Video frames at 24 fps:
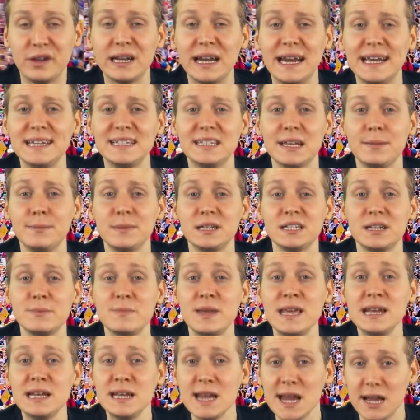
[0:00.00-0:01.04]
vergleicht er mit dem
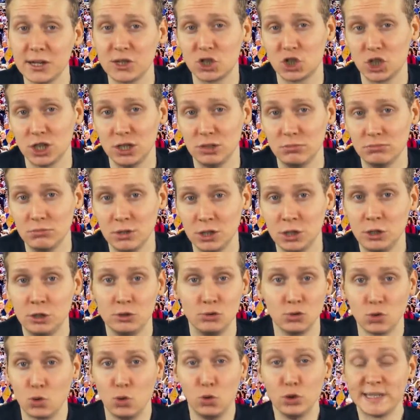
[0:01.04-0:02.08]
Hitler-Regime.
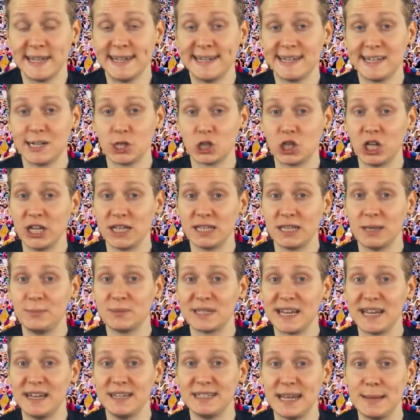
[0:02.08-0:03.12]
Ein Großhändler schickt ihm
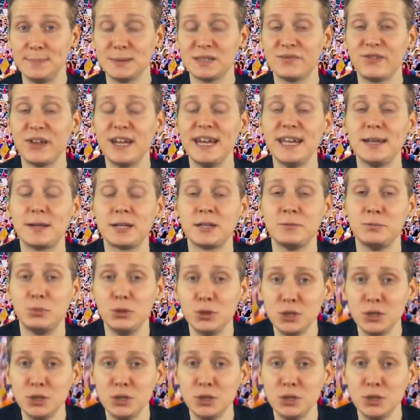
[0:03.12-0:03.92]
seine selbstverlegten